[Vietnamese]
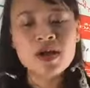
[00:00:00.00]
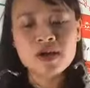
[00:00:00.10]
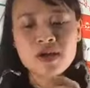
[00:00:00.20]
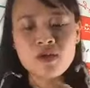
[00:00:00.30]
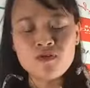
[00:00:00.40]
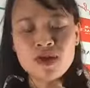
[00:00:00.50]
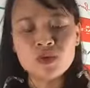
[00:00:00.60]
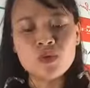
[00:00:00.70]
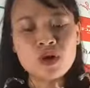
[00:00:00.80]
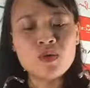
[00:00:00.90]
Cái cấu phần
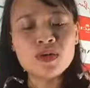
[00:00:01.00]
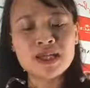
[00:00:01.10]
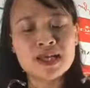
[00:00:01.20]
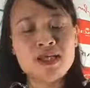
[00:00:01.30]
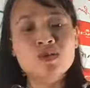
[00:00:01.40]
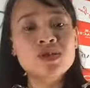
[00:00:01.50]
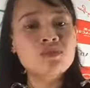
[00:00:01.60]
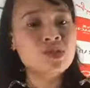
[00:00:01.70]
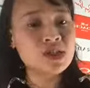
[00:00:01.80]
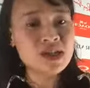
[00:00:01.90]
thủ công khi sản xuất ra
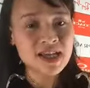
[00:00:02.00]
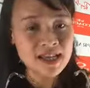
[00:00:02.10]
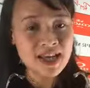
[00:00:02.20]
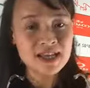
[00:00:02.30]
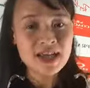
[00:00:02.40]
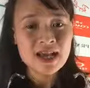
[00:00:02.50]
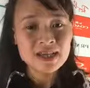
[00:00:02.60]
một chiếc kính này